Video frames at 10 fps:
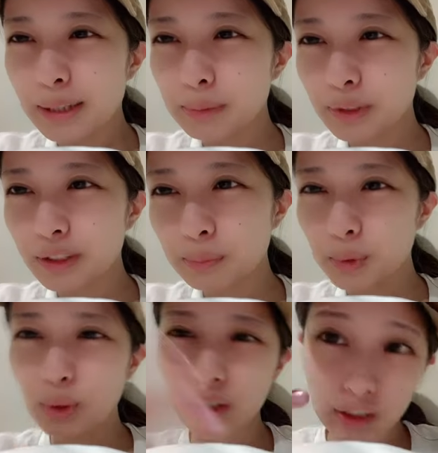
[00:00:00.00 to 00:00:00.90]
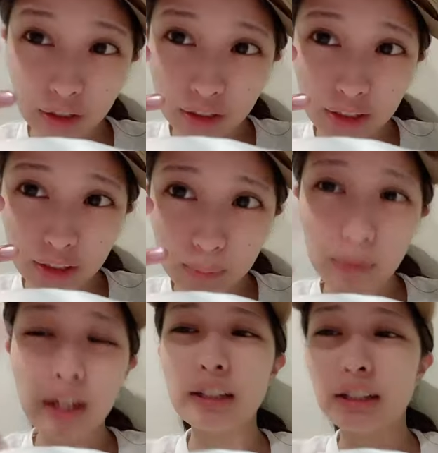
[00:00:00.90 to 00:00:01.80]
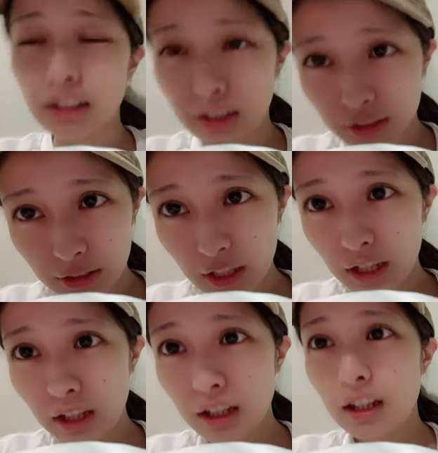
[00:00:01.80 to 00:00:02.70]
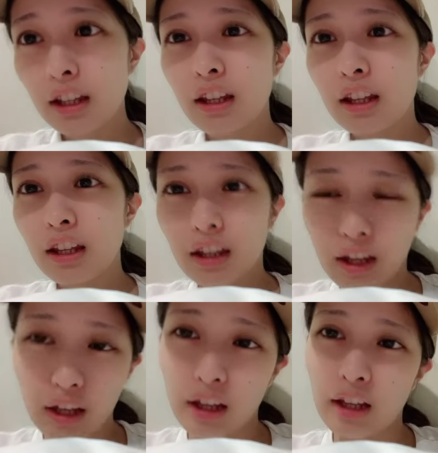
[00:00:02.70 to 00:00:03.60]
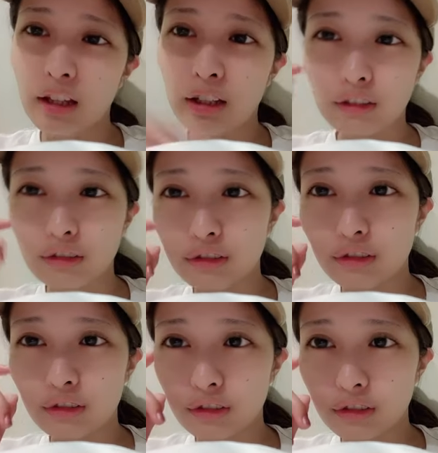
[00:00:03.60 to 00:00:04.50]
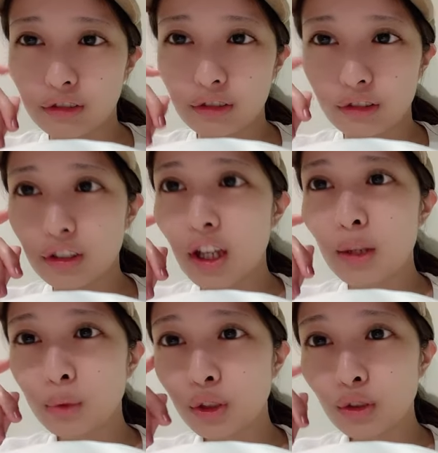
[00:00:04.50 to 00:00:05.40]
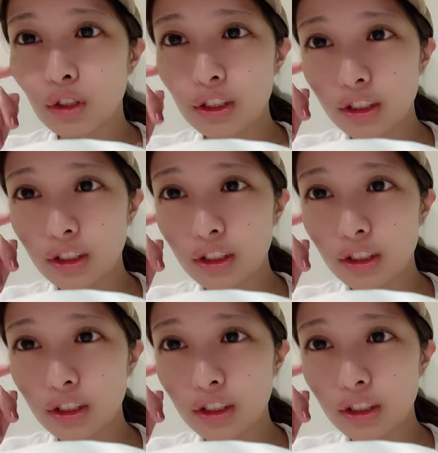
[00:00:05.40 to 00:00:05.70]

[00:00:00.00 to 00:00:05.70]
で武道館 3Ds もあってですねはいあのちょっとだいぶ忙